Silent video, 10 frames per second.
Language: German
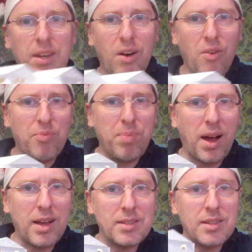ich auf
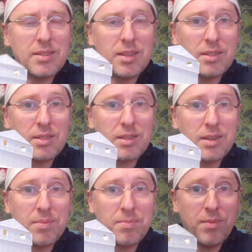Basis des,
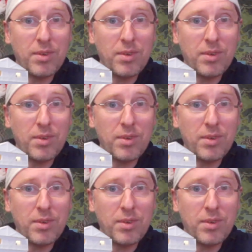ähm,